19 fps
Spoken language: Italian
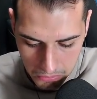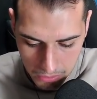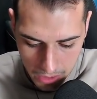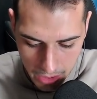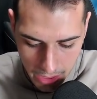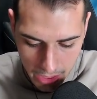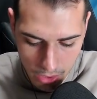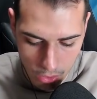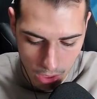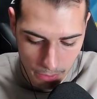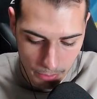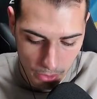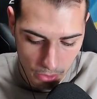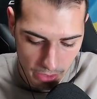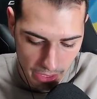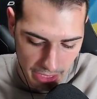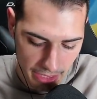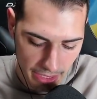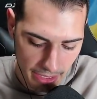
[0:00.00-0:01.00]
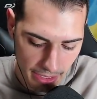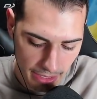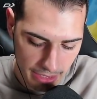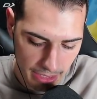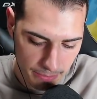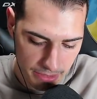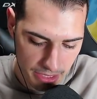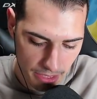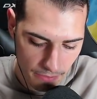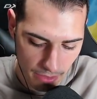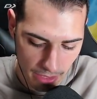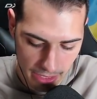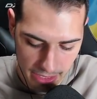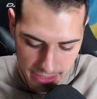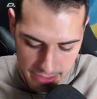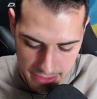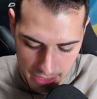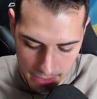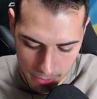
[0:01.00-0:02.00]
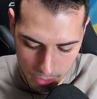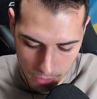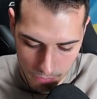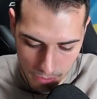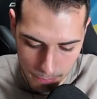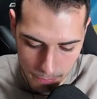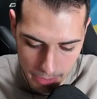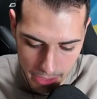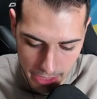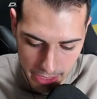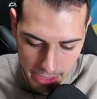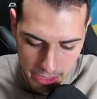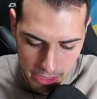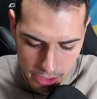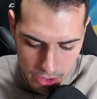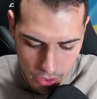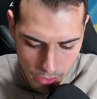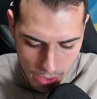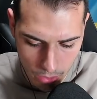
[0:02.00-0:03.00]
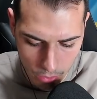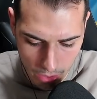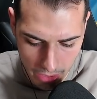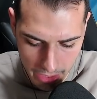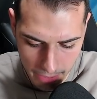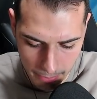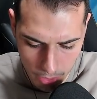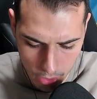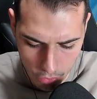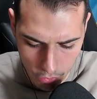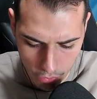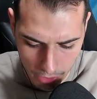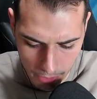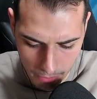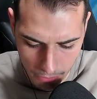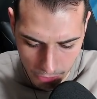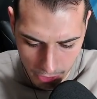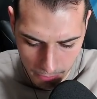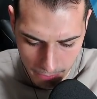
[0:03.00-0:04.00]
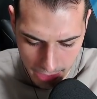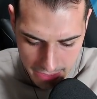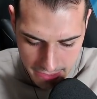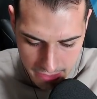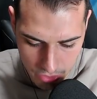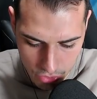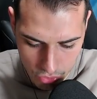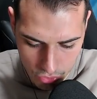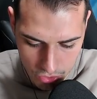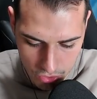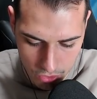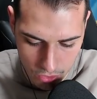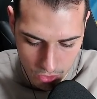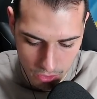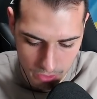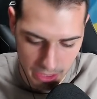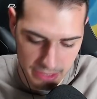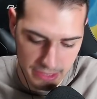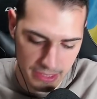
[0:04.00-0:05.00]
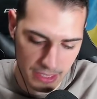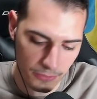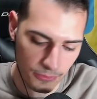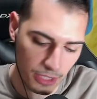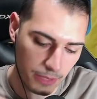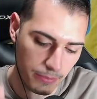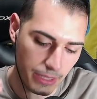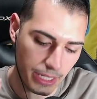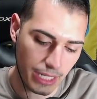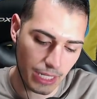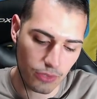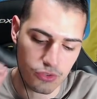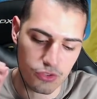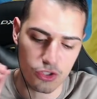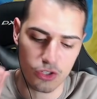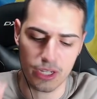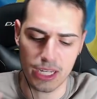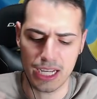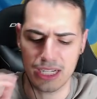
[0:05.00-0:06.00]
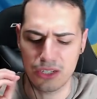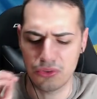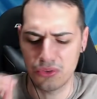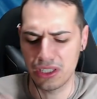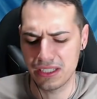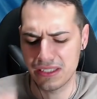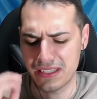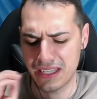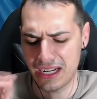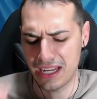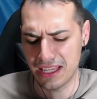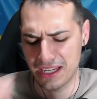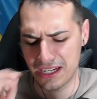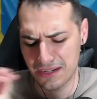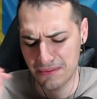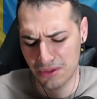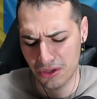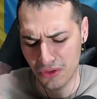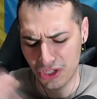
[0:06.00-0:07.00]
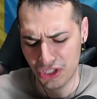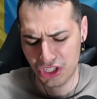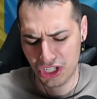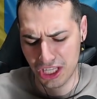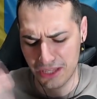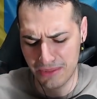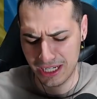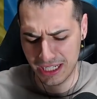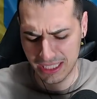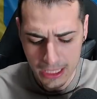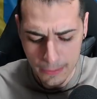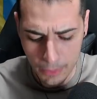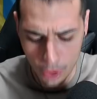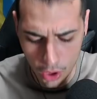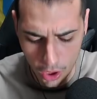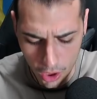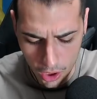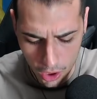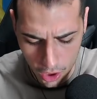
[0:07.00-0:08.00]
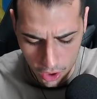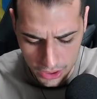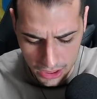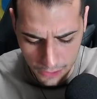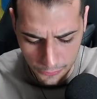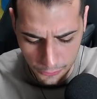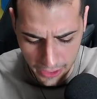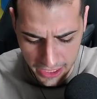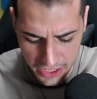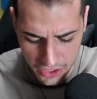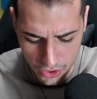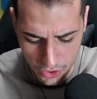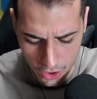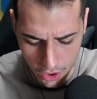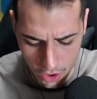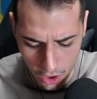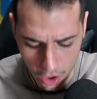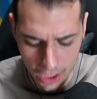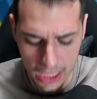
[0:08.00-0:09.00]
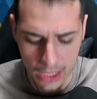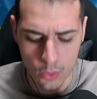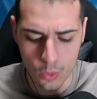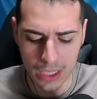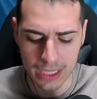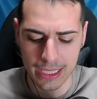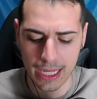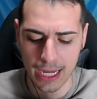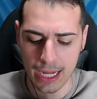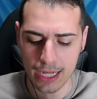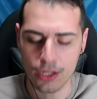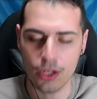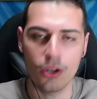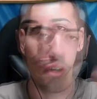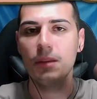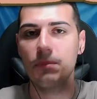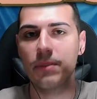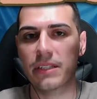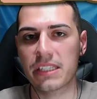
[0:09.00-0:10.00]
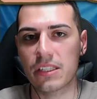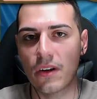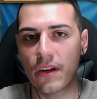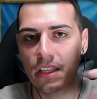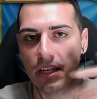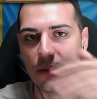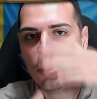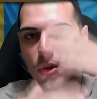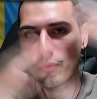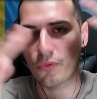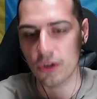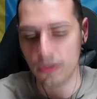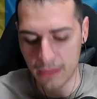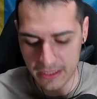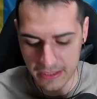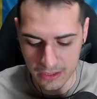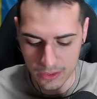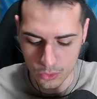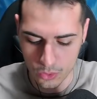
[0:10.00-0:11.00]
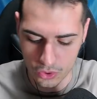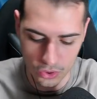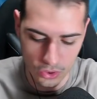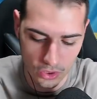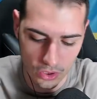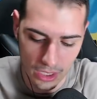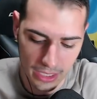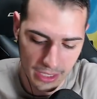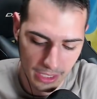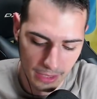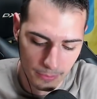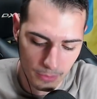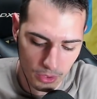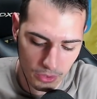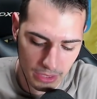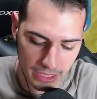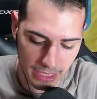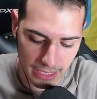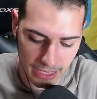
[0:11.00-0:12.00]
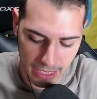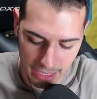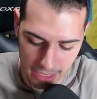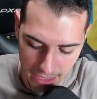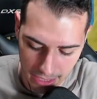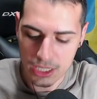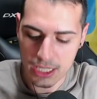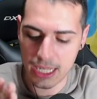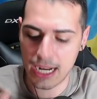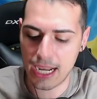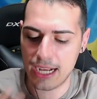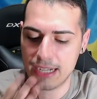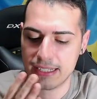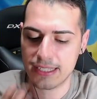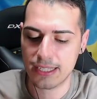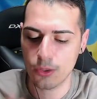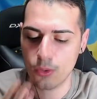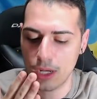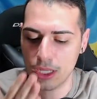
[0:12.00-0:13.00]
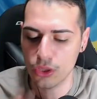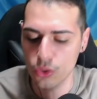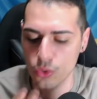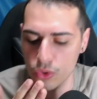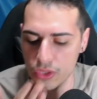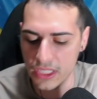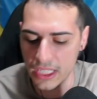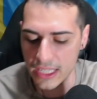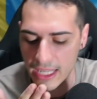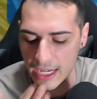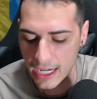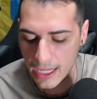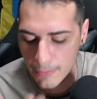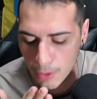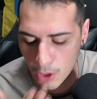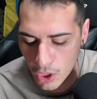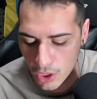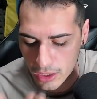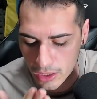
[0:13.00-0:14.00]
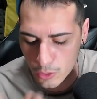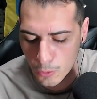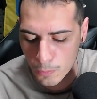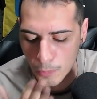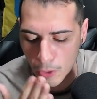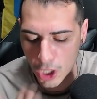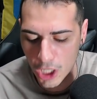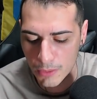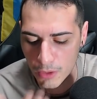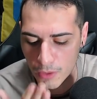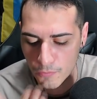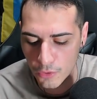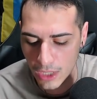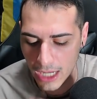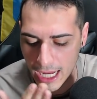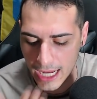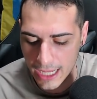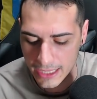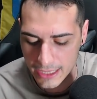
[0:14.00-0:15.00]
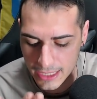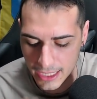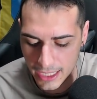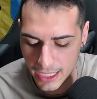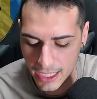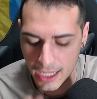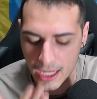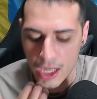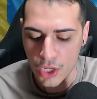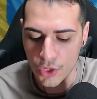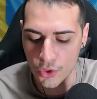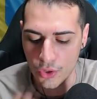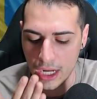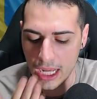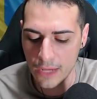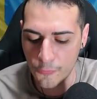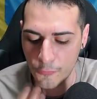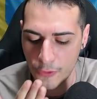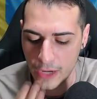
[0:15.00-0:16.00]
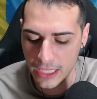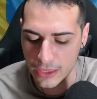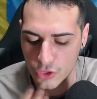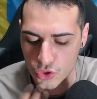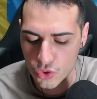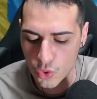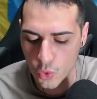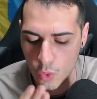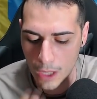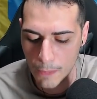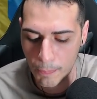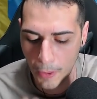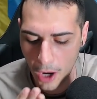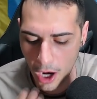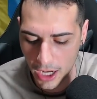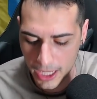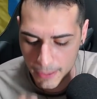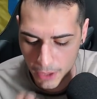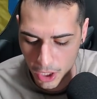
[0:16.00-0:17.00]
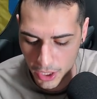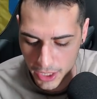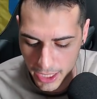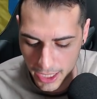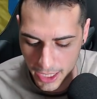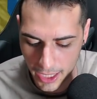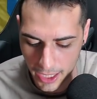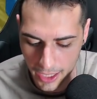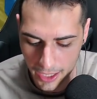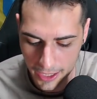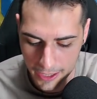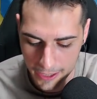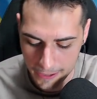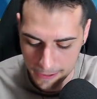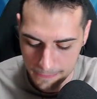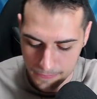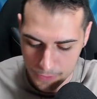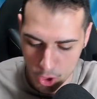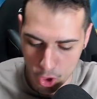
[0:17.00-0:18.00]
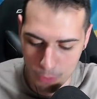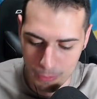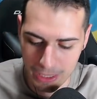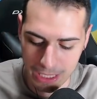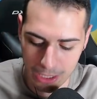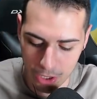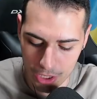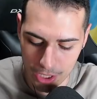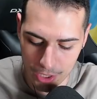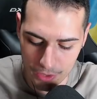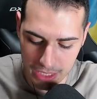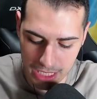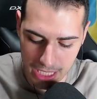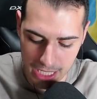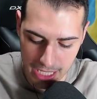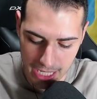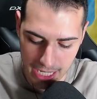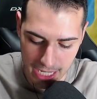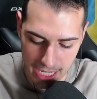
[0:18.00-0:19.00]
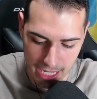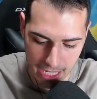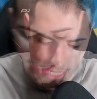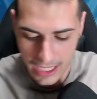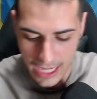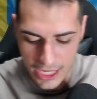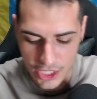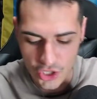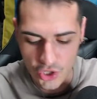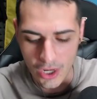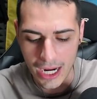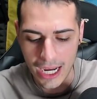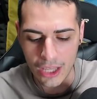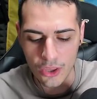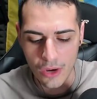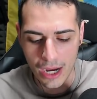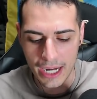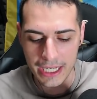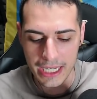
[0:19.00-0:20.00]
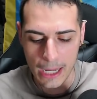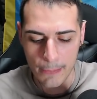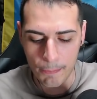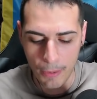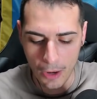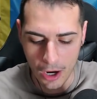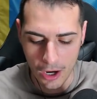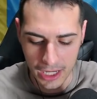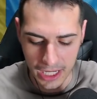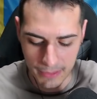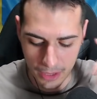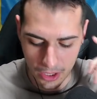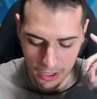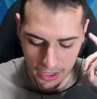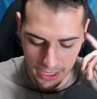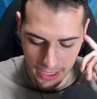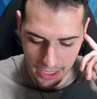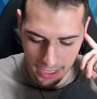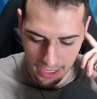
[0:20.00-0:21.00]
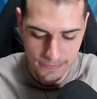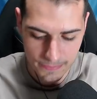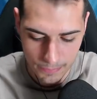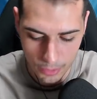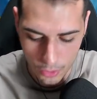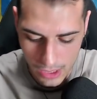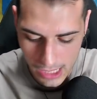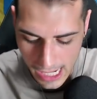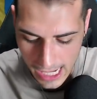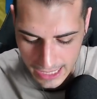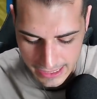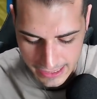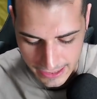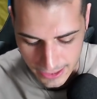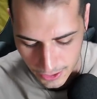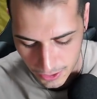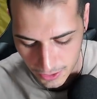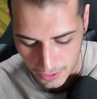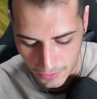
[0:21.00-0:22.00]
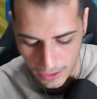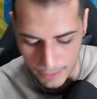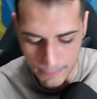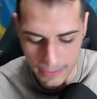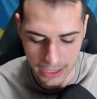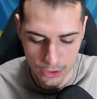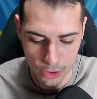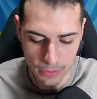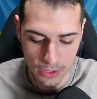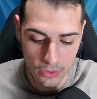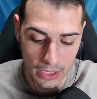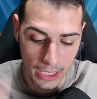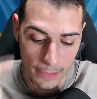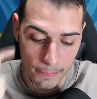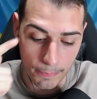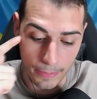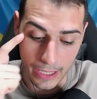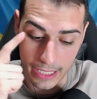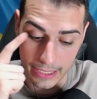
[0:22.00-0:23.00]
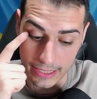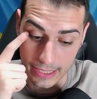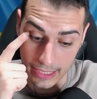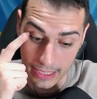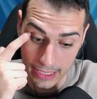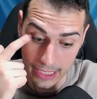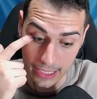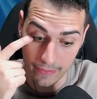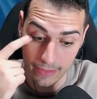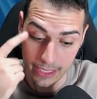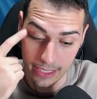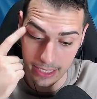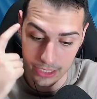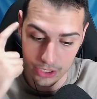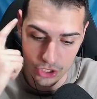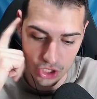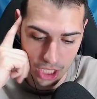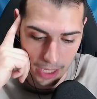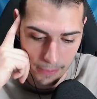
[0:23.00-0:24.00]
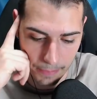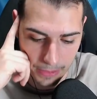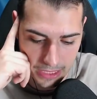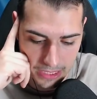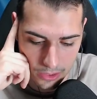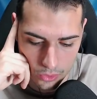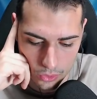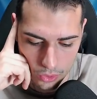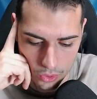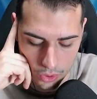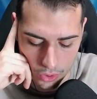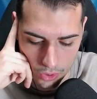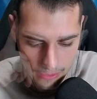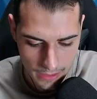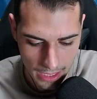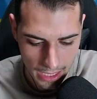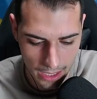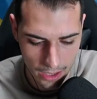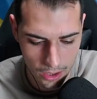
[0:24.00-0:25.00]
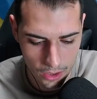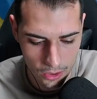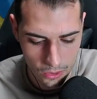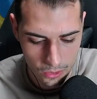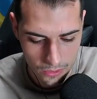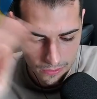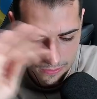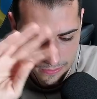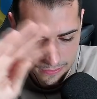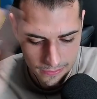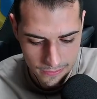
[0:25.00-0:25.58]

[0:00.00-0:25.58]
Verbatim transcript: E ho la pirotecnia, in realtà mi serviva la Tesla, però va bene. In teoria quella terremoto dovrebbe fermarsi, giusto? Che se ferma, raga, non so neanche utilizzare la terremoto, lasciate perdere. Però ho difeso, ho lì one danno. Pensavo la terremoto fermasse tutto, no, la terremoto è de terra. Grax, quando usi terremoto ad un Pokémon volante, non ha effetto su quel Pokémon! Come te lo devo dire? Hai giocato anni a Pokémon! Pollastro! Vabbè, domatore che parte, gran cavaliere che giappa sicuro. Oh!